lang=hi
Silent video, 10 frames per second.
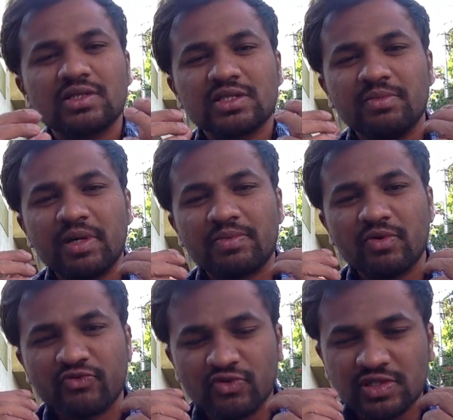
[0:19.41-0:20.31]
सब
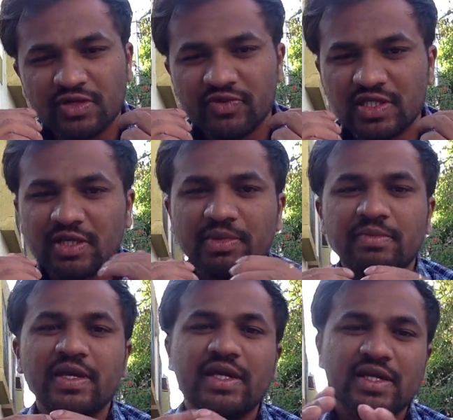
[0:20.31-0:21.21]
आपको फ्रूट्स एंड वेजिटेबल
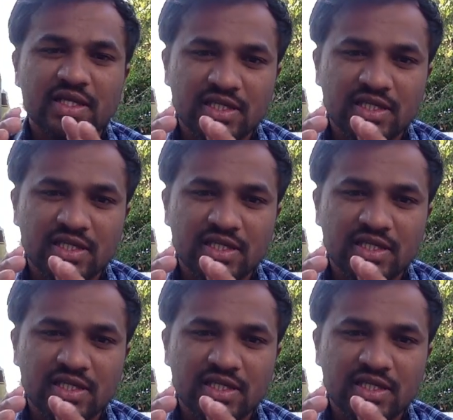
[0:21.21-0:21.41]
में एंटर